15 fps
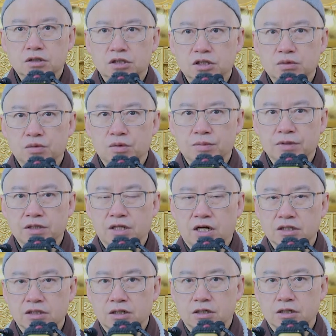其实我们
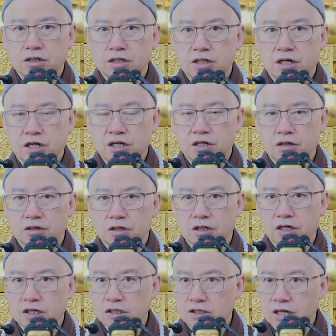大家应该要
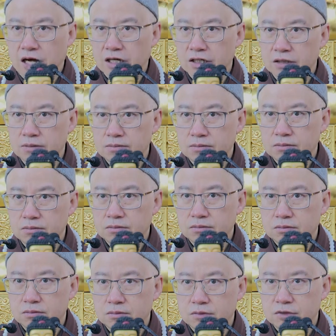很感恩
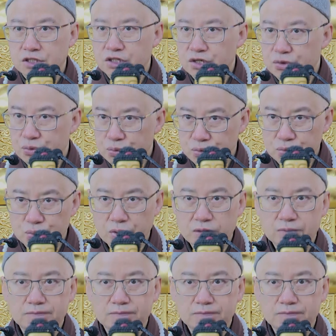这些雨水。